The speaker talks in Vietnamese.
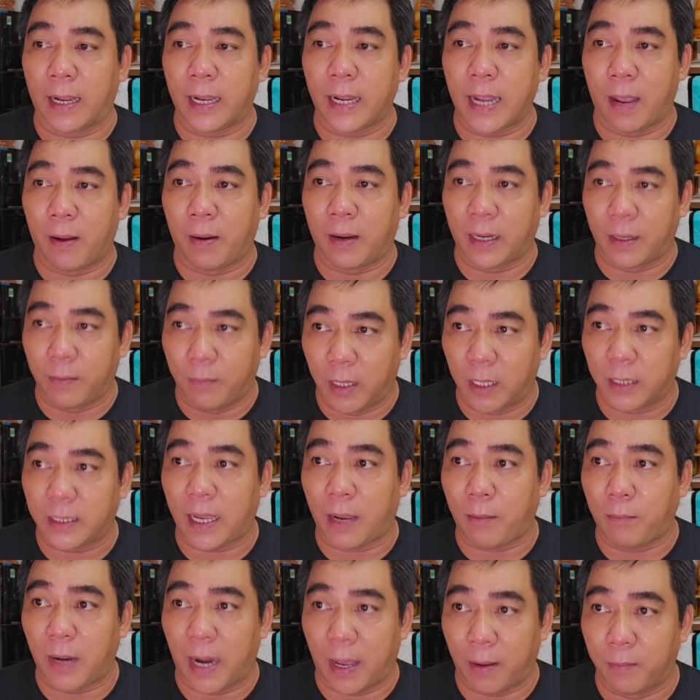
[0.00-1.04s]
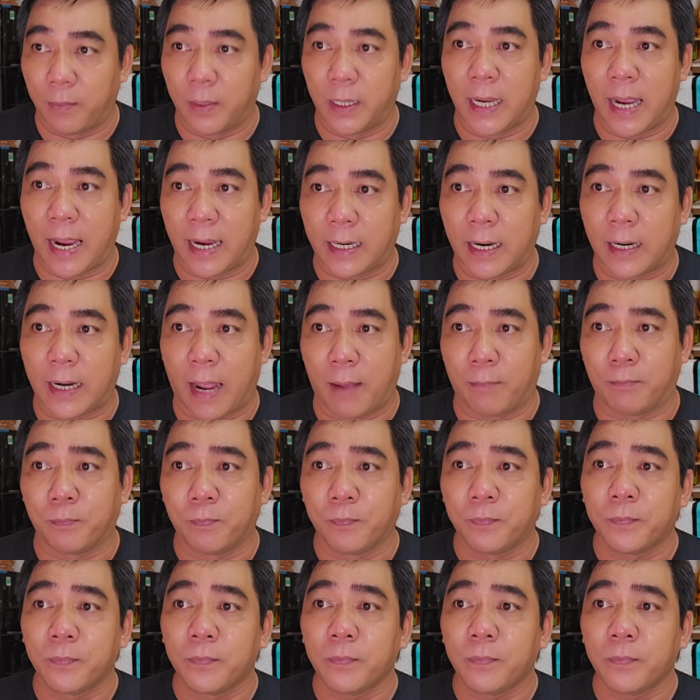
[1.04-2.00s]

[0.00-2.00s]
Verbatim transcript: cái ngày nhưng mà chắc là 12 tháng 5